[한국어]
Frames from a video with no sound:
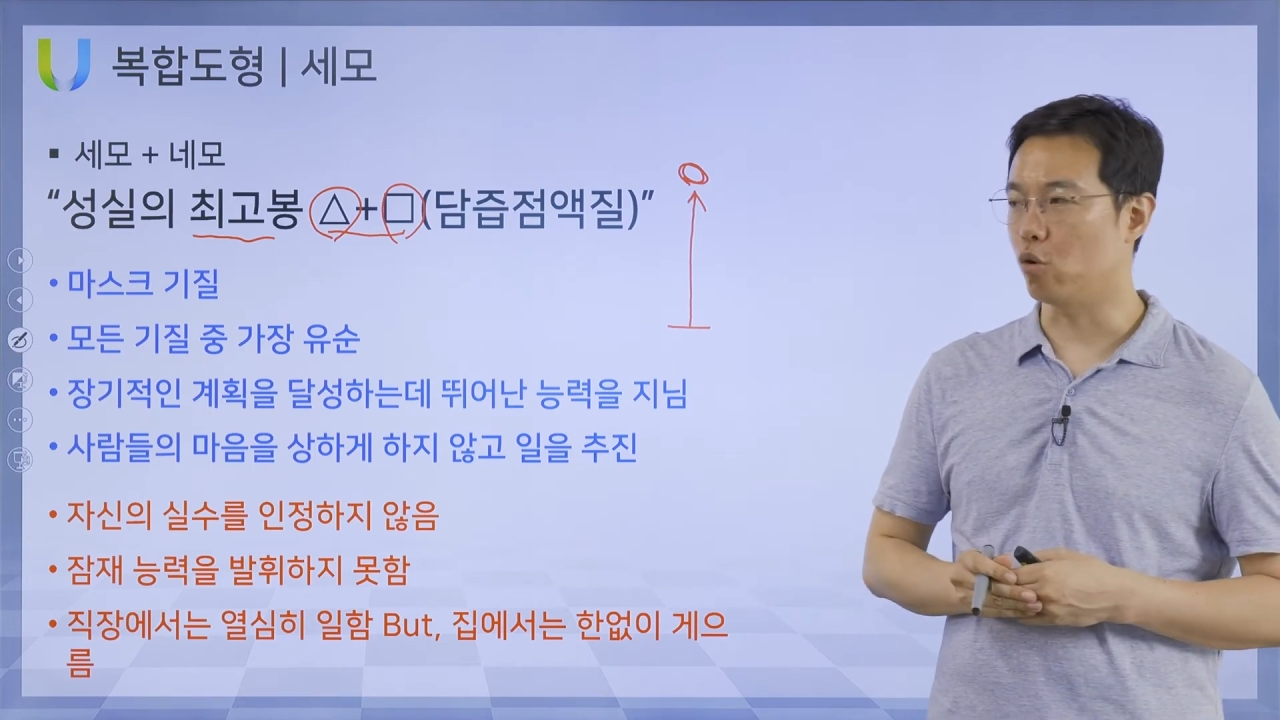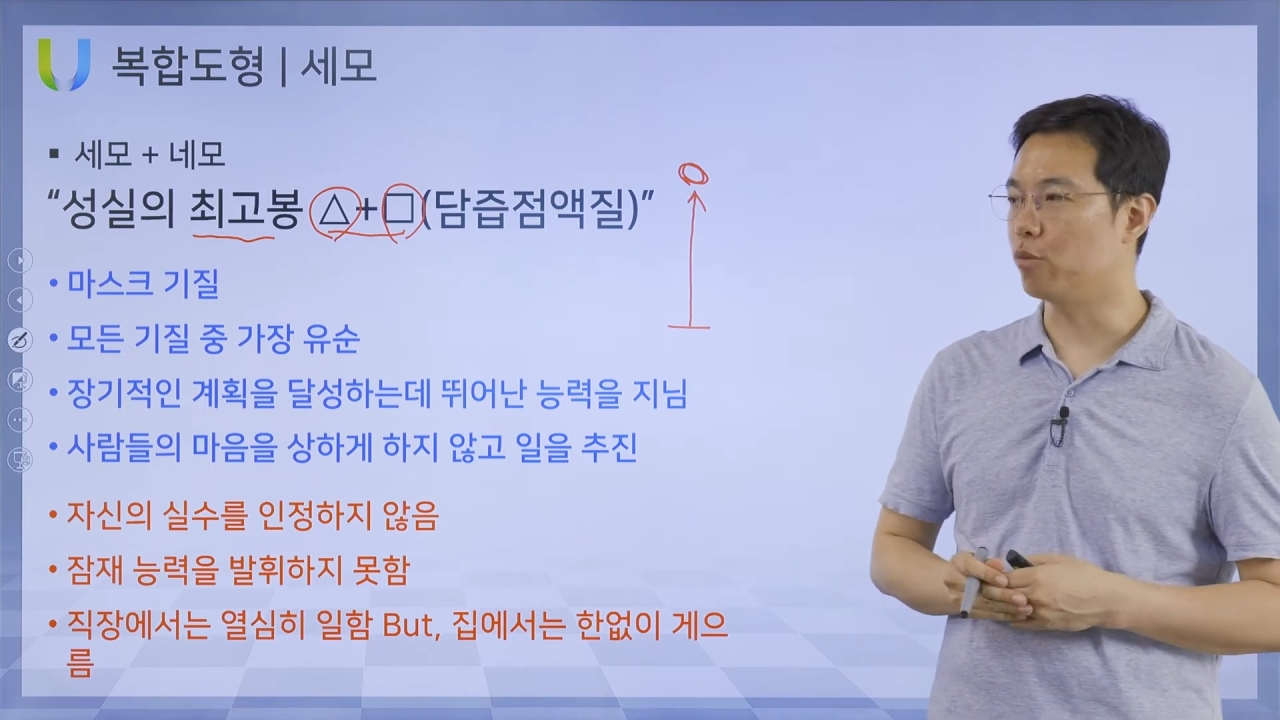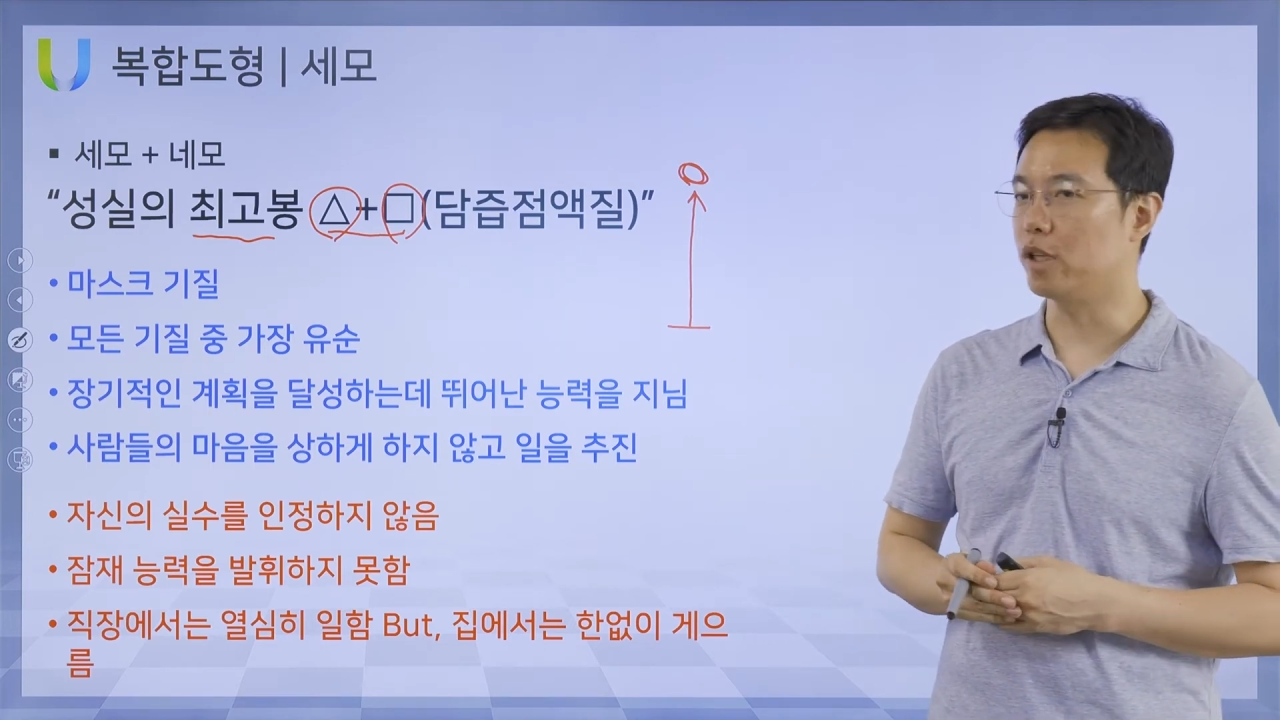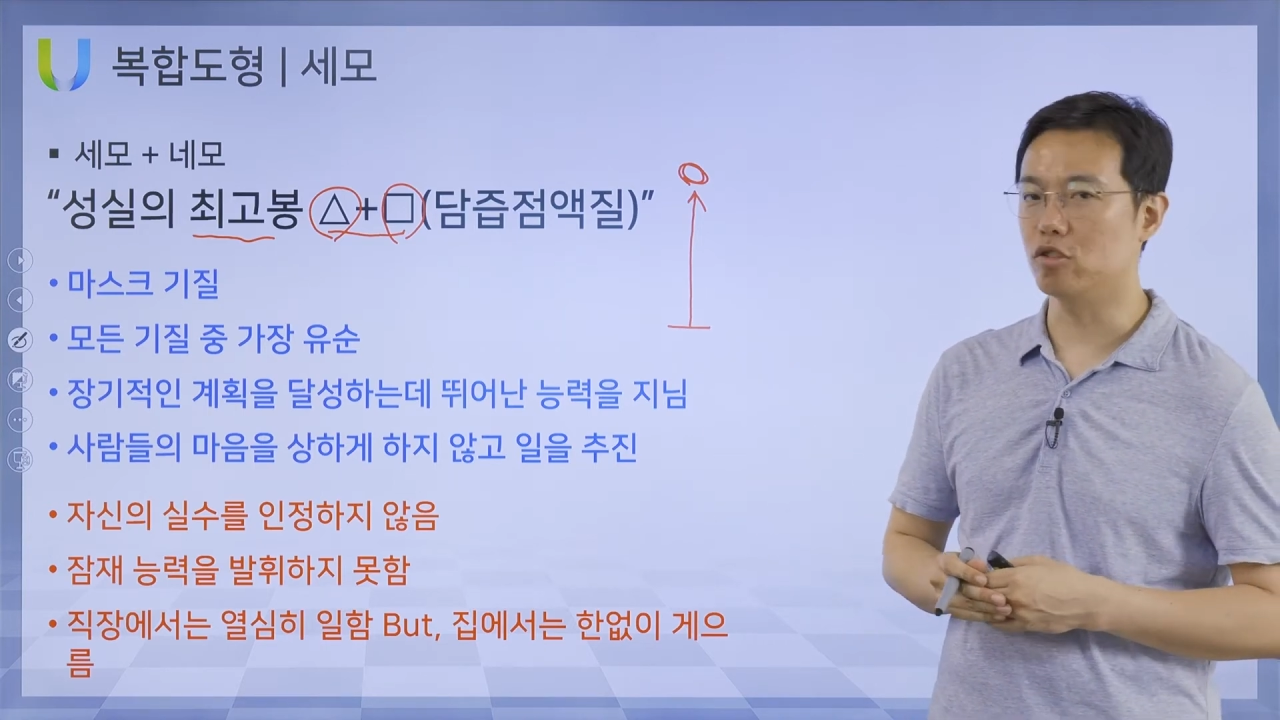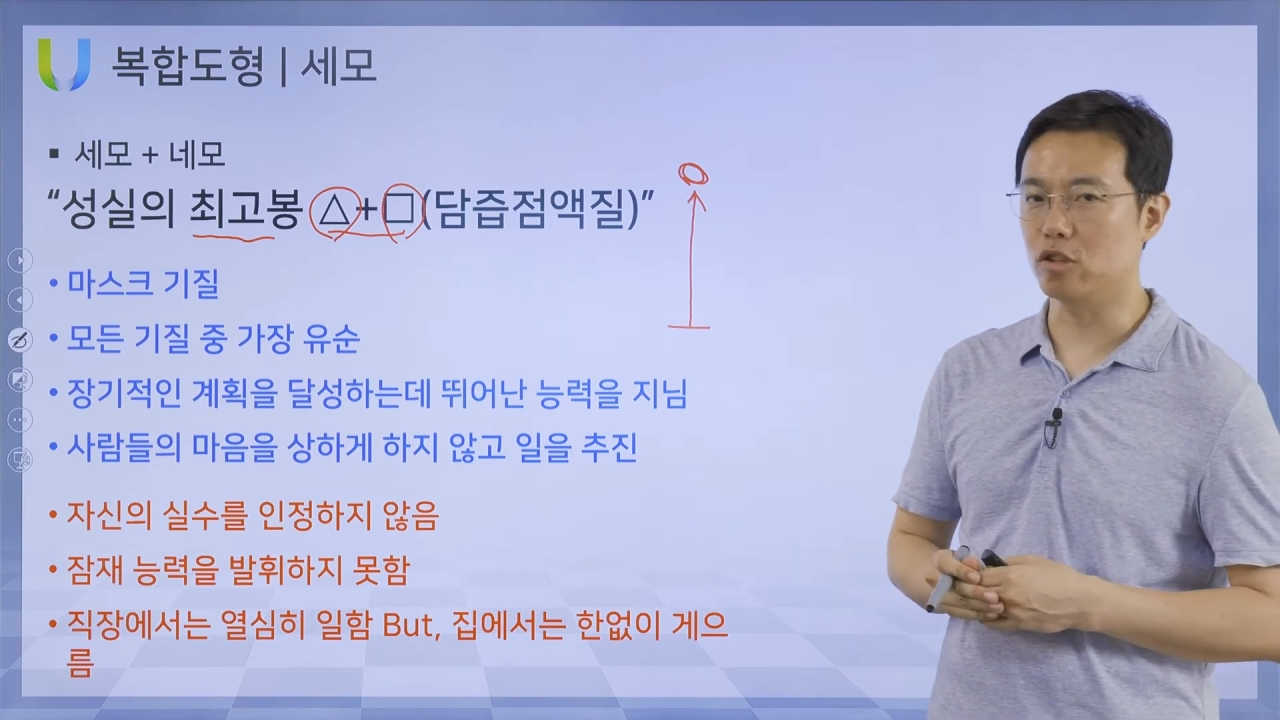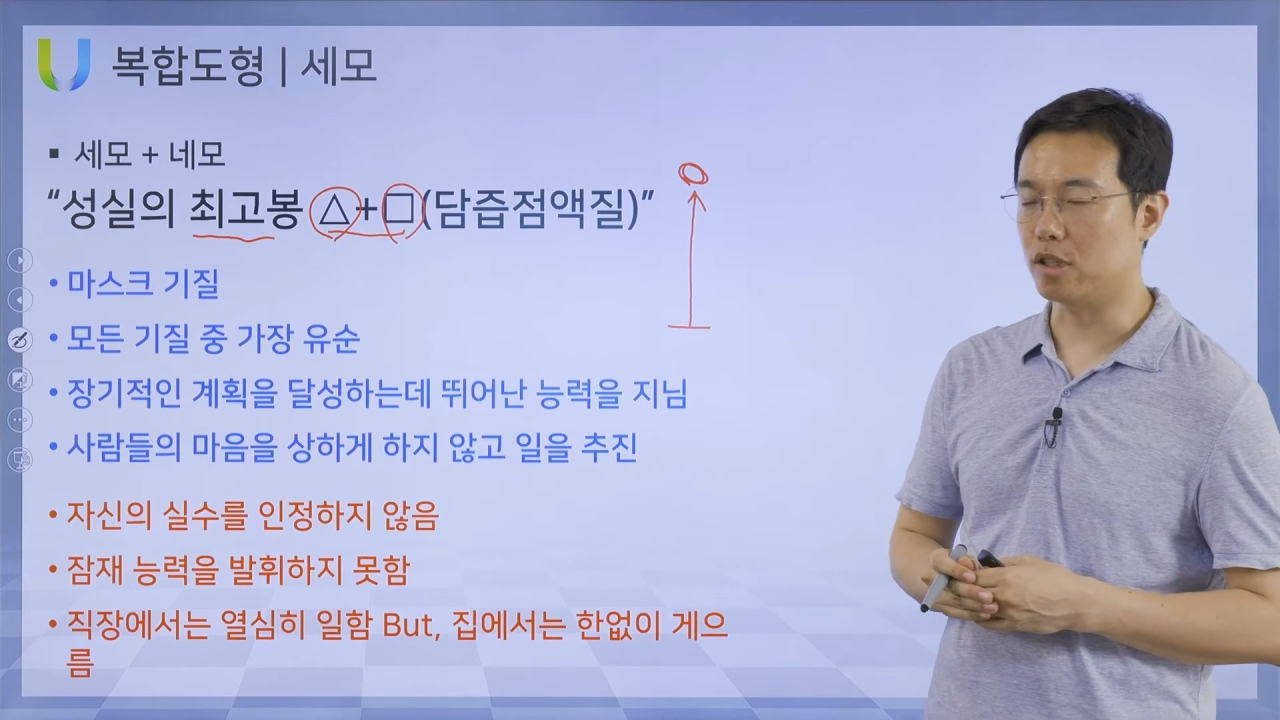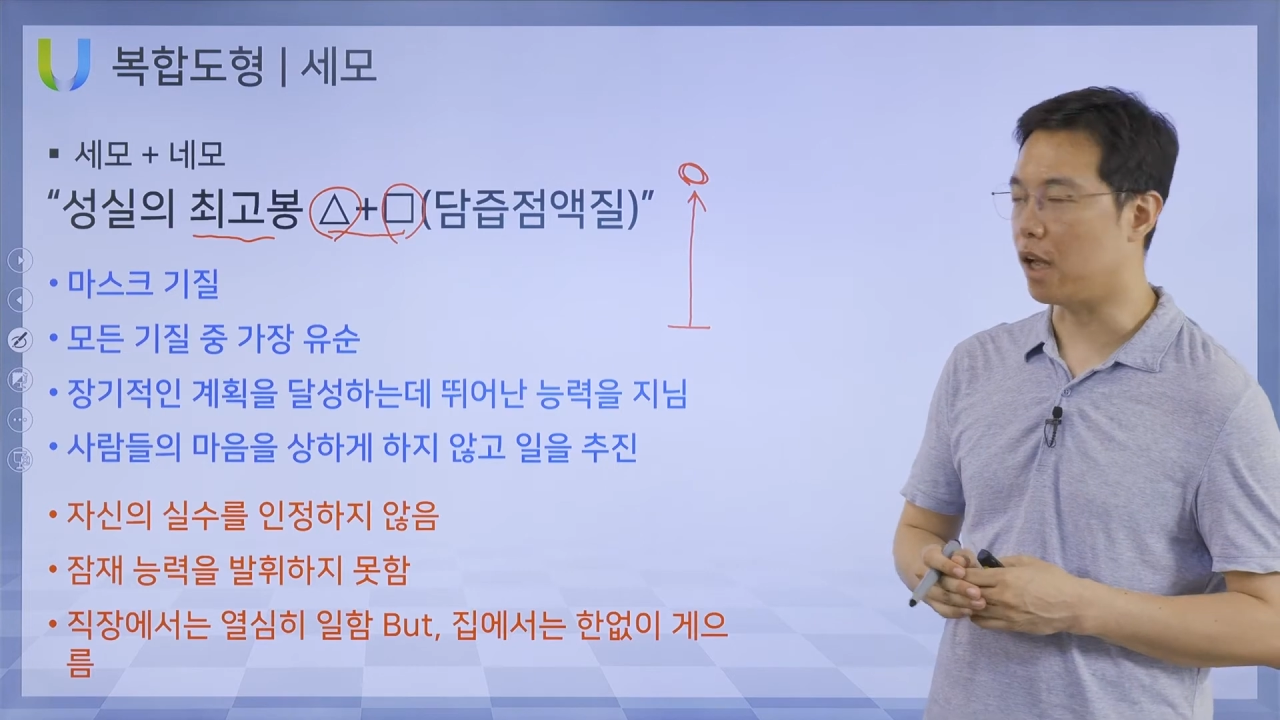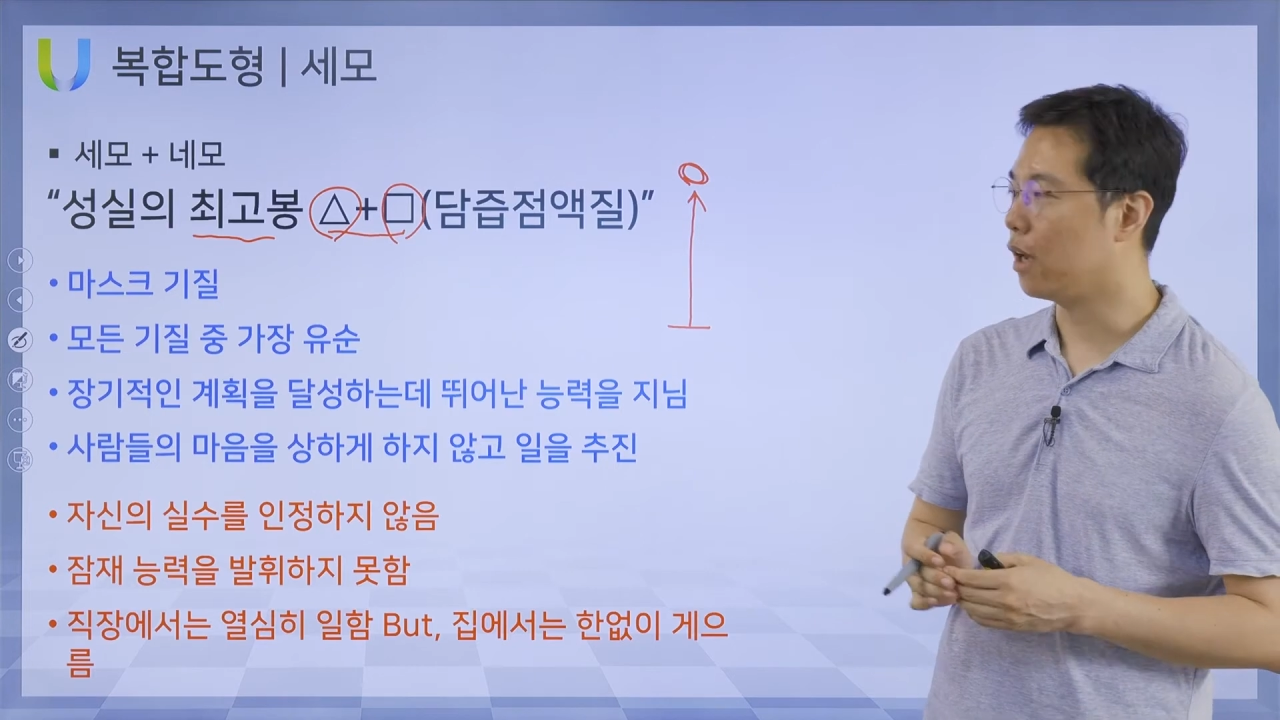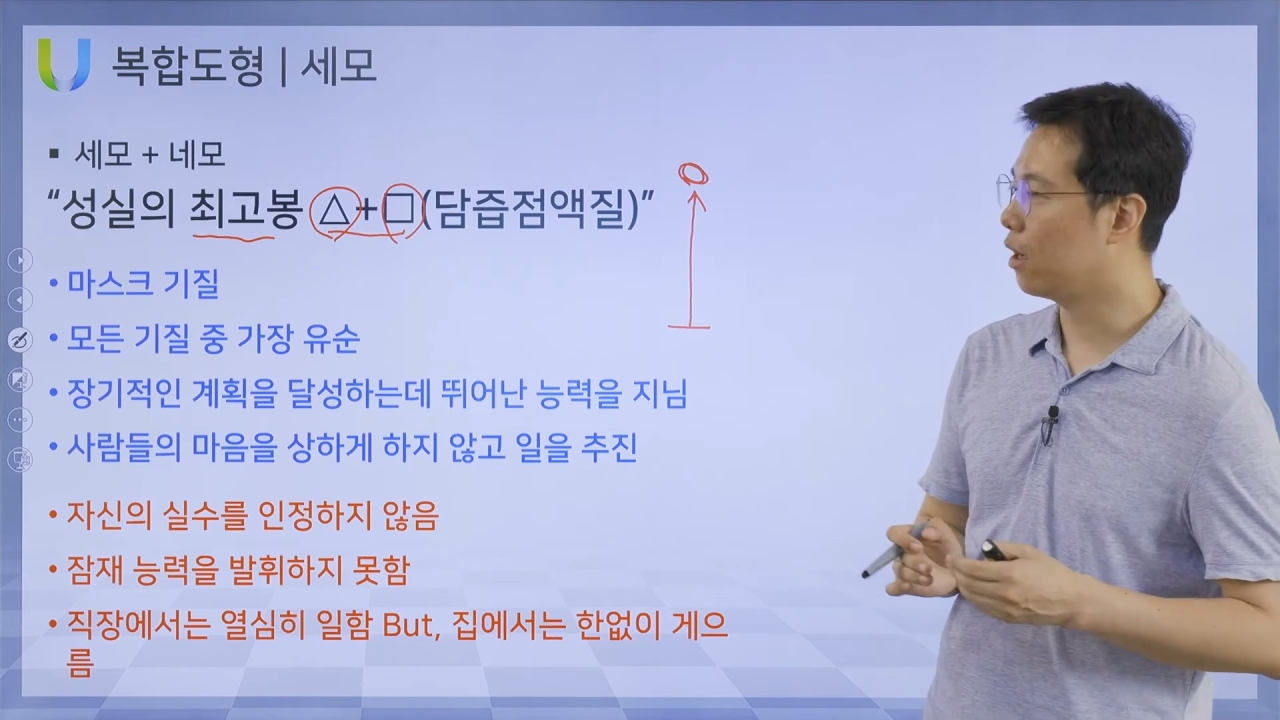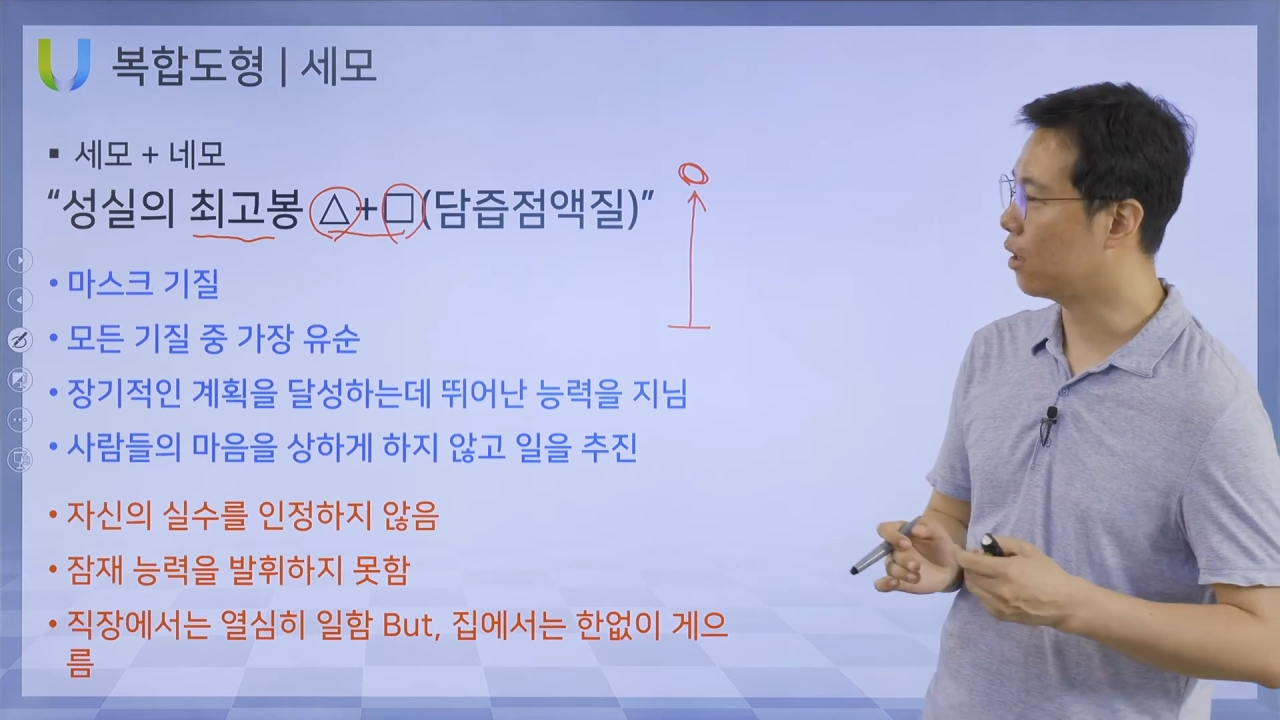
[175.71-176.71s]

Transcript: 도움이 될 수 있다.